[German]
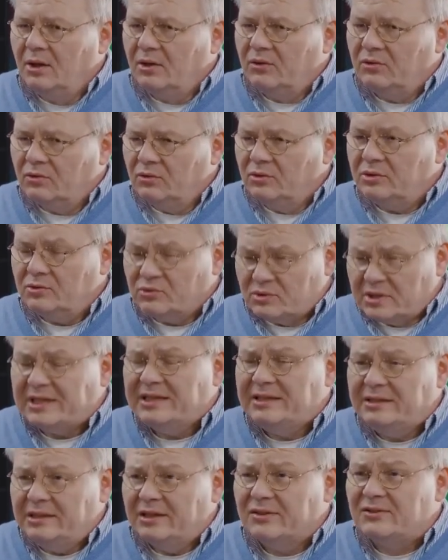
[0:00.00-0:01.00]
so, du
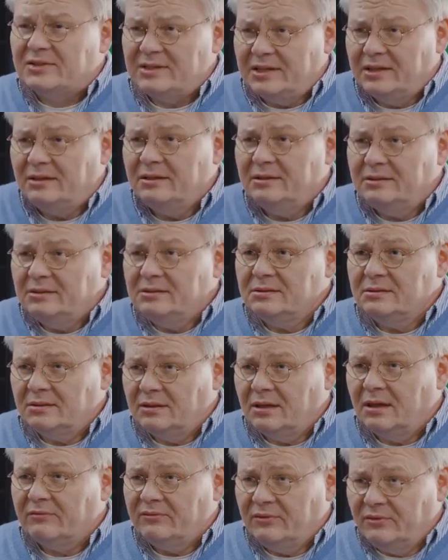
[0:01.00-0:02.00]
trainierst täglich
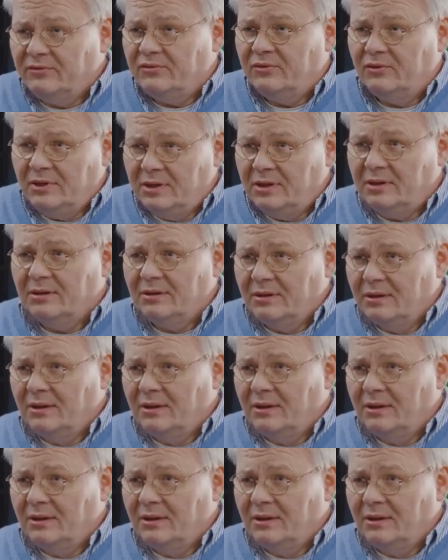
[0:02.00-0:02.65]
nach wie vor,